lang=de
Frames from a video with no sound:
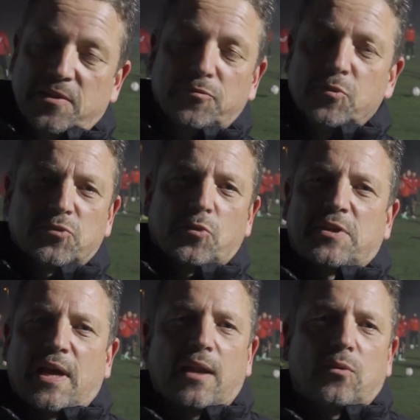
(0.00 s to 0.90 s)
hilft uns
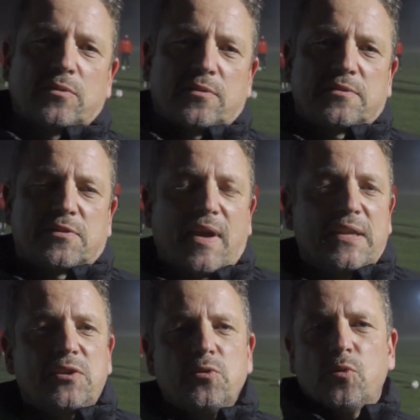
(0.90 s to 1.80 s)
total und zwar
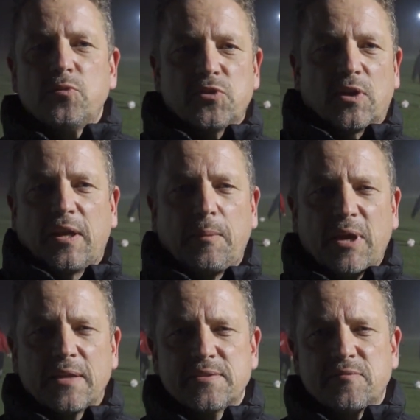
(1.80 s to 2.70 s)
nicht nur uns, sondern dem
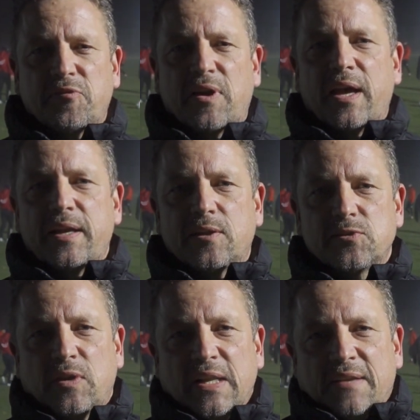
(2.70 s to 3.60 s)
ganzen Verein.
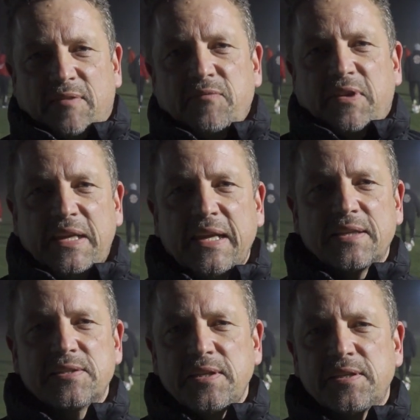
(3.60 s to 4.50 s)
Also wenn wir hier
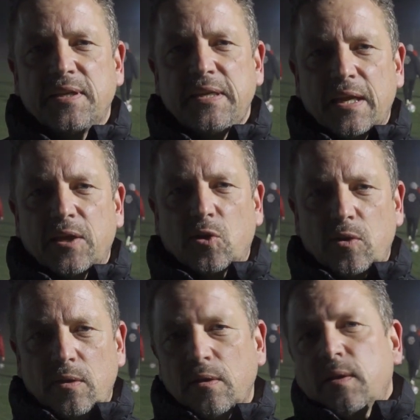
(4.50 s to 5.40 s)
jetzt nicht trainieren
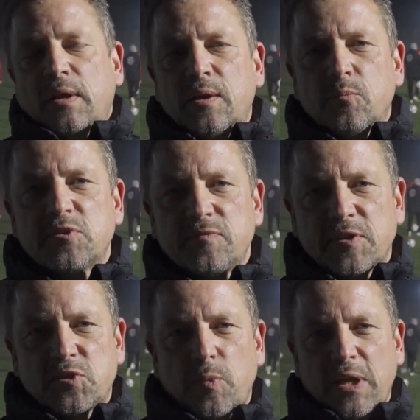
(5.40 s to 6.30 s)
könnten, müssten
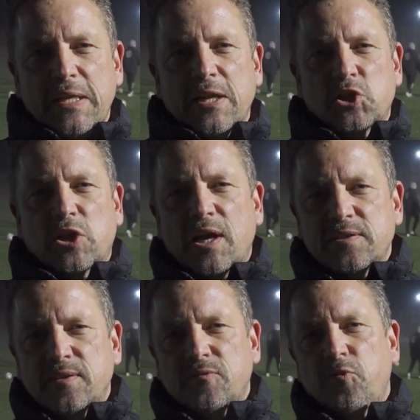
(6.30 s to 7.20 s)
wir zur Berliner
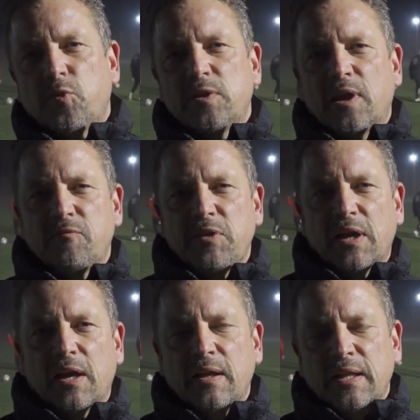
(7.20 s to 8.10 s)
Straße, würden da
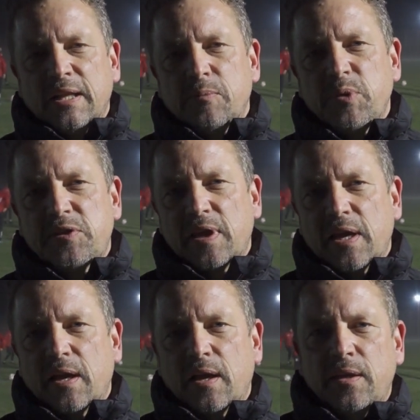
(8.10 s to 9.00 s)
wieder mit
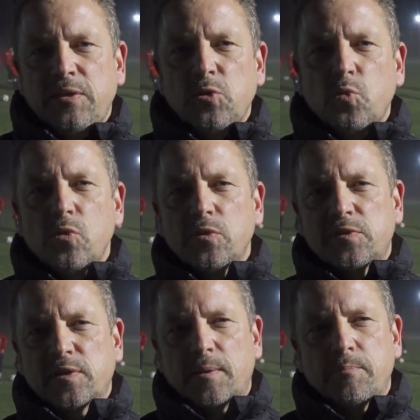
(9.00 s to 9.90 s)
der
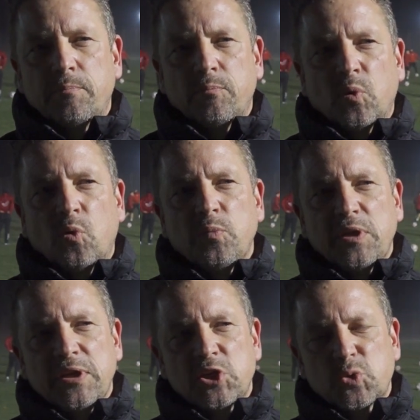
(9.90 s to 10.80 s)
Jugend ähm, um
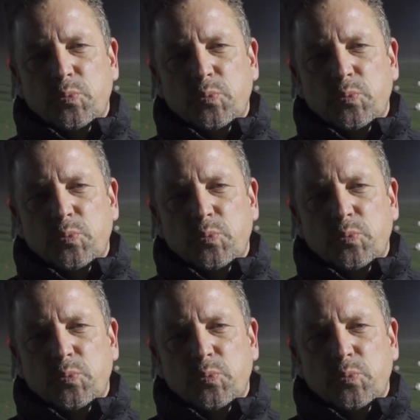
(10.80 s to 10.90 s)
die